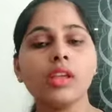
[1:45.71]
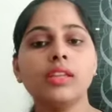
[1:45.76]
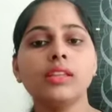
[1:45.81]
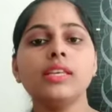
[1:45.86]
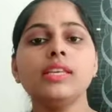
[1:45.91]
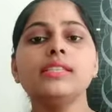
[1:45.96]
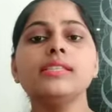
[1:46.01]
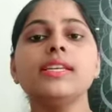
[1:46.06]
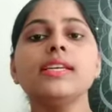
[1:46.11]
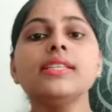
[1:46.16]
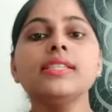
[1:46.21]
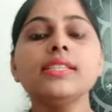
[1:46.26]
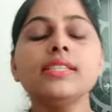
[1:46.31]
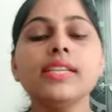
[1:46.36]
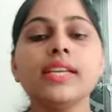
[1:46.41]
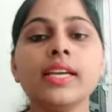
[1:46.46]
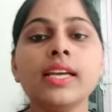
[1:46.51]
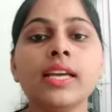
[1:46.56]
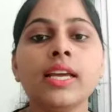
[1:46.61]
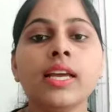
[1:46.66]
तीसरा चीज
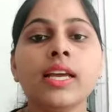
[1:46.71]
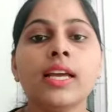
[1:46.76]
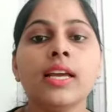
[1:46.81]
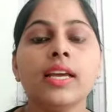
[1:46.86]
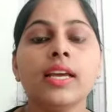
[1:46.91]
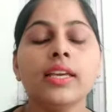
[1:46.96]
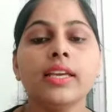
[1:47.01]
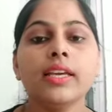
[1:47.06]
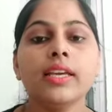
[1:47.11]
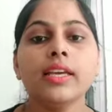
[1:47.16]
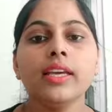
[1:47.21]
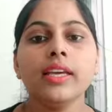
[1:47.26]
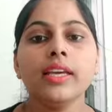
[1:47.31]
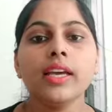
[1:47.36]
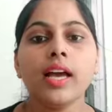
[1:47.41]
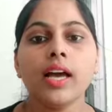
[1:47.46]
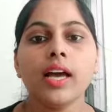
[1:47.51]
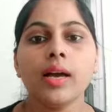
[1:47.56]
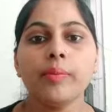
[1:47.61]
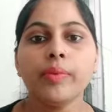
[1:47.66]
है कि
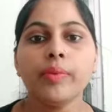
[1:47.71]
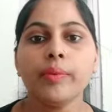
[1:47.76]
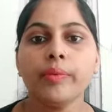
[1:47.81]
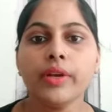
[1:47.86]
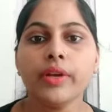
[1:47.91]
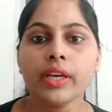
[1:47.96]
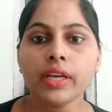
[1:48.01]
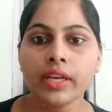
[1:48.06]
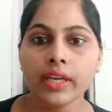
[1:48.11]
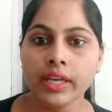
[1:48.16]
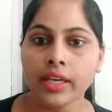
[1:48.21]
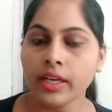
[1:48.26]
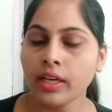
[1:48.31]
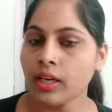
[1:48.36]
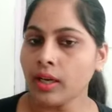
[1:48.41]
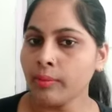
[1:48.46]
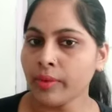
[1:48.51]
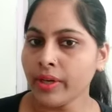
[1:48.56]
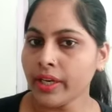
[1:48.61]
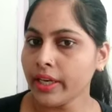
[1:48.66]
आप अपने
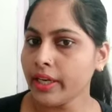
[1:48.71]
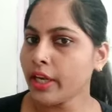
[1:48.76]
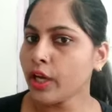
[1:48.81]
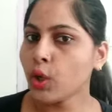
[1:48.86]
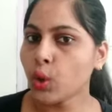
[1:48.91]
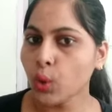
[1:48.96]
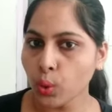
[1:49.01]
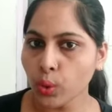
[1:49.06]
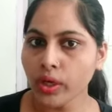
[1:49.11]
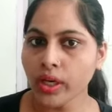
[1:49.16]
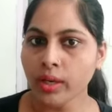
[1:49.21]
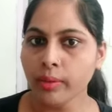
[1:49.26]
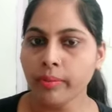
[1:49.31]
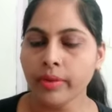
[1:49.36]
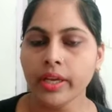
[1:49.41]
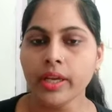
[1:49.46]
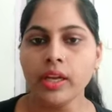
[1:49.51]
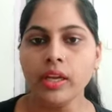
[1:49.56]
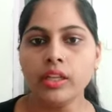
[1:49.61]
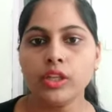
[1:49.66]
एक कमरे के कोने
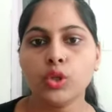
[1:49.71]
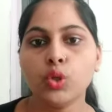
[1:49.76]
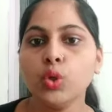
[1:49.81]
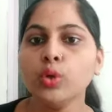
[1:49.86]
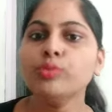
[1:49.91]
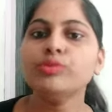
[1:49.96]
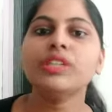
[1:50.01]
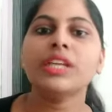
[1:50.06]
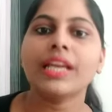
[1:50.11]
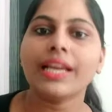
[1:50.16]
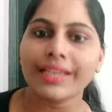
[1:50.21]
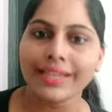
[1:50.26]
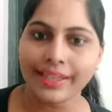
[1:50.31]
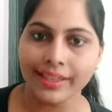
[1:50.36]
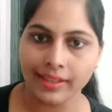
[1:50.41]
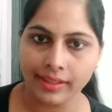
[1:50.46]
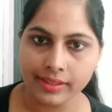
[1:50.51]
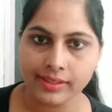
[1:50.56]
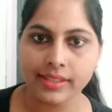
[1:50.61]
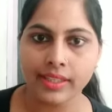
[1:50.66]
में धूप जला
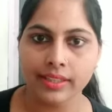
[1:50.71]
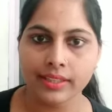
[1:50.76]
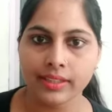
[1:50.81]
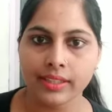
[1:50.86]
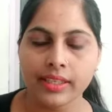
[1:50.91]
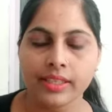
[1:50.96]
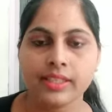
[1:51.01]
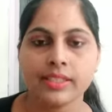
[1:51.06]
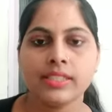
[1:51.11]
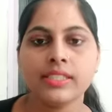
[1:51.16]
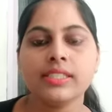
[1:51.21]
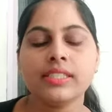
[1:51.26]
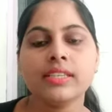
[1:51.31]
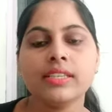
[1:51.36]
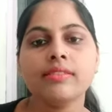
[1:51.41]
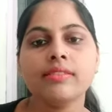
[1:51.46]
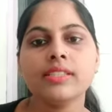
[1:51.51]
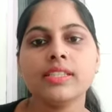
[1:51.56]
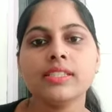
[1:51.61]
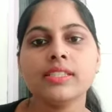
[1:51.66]
के रख सकते हैं
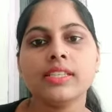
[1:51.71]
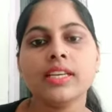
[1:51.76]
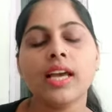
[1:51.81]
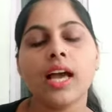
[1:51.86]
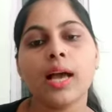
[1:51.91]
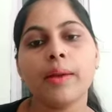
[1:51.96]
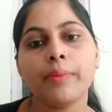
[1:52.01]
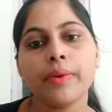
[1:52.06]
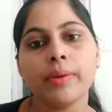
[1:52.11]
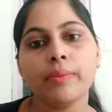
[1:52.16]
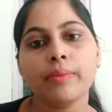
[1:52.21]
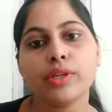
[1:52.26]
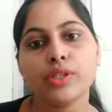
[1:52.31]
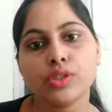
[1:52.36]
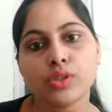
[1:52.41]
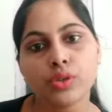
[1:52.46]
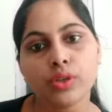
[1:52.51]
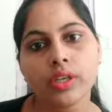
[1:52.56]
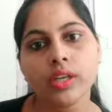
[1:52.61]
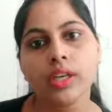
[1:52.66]
जिसकी वजह से आपके
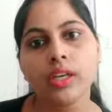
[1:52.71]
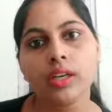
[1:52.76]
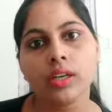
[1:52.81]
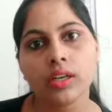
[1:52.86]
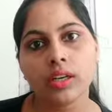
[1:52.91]
बच्चों के